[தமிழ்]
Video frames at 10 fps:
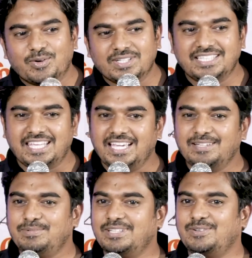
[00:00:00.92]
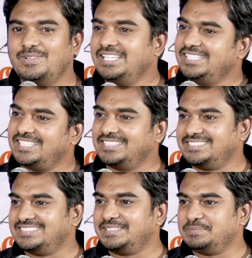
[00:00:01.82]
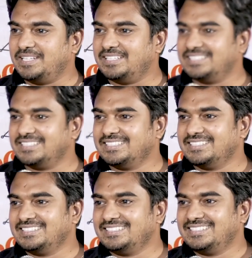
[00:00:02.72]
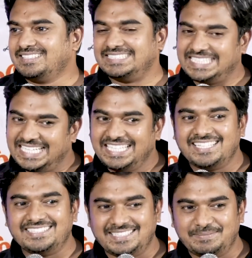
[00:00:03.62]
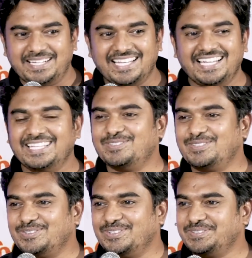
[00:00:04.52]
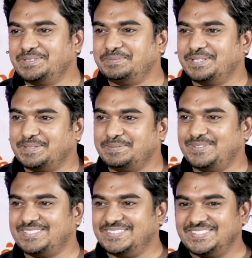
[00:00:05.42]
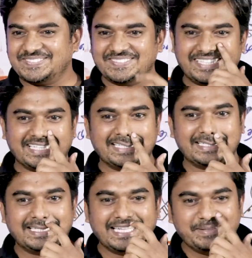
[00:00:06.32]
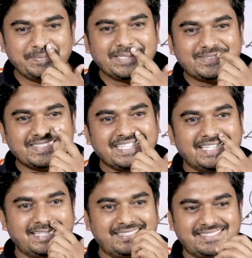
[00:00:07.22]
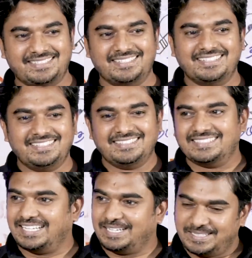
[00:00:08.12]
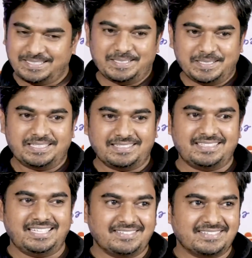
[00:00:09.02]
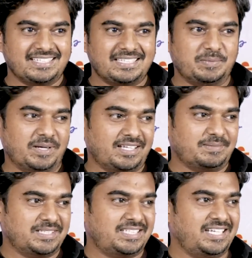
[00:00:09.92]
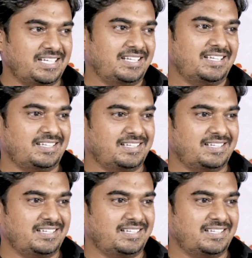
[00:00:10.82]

உட்காந்து கேட்கும் பொழுது எவ்வளோ ஈஸியாக இருந்துச்சு தெரியுமா ஜாலியாக இருந்துச்சுல மேடையில் ஏற்றி விட்டு கோத்து விட்டு பார்க்குறப்ப எவ்வளோ சந்தோஷமாக இருக்குது இது என்னை பேச நாங்கள் நீங்கள் வந்து எதிர்பார்க்குற மாதிரியான